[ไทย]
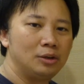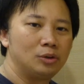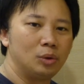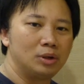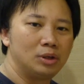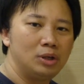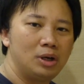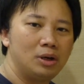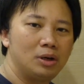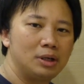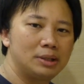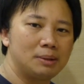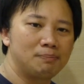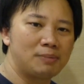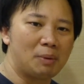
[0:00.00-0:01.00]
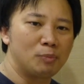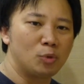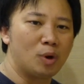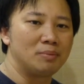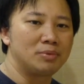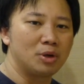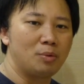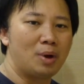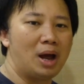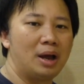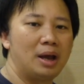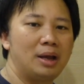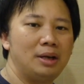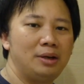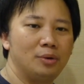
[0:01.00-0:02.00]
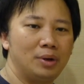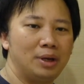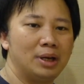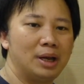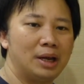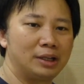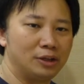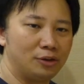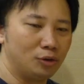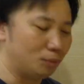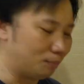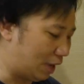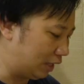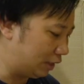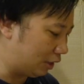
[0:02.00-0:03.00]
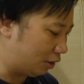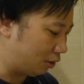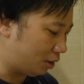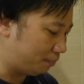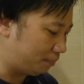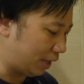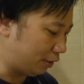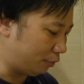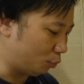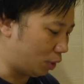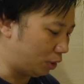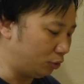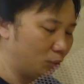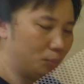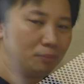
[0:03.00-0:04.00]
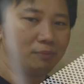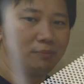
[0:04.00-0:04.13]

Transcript: ตัวเครื่องก็จะปรับความสว่างให้โดยอัตโนมัติ แล้วก็เป็นวอลลุ่ม